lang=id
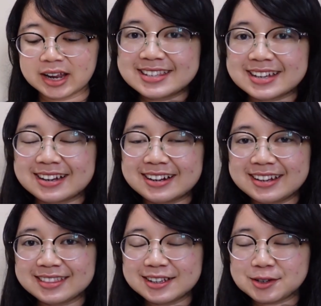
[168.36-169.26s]
Sekarang
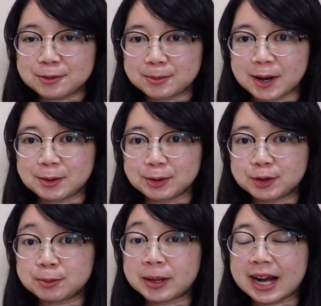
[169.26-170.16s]
kita coba
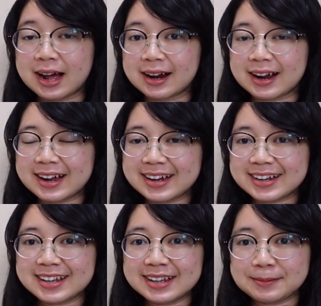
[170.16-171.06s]
untuk
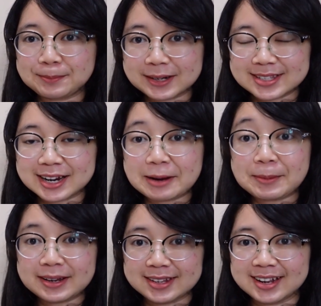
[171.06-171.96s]
merangkai
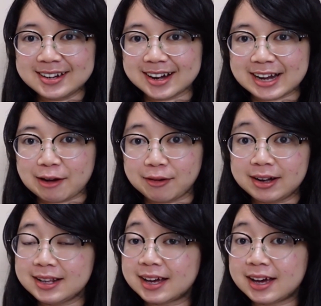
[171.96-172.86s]
percakapannya dari
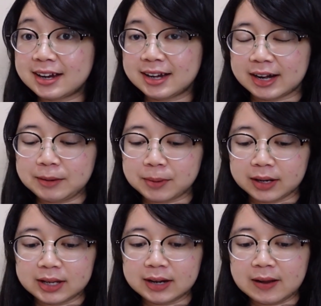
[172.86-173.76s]
awal ya, dari
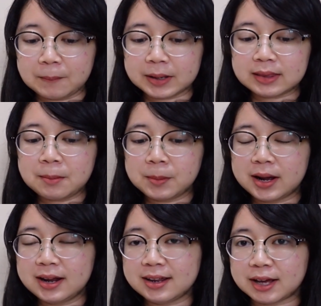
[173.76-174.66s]
bagian yang
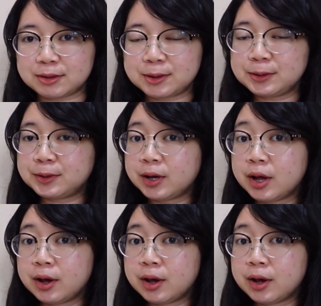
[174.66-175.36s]
pertama yaitu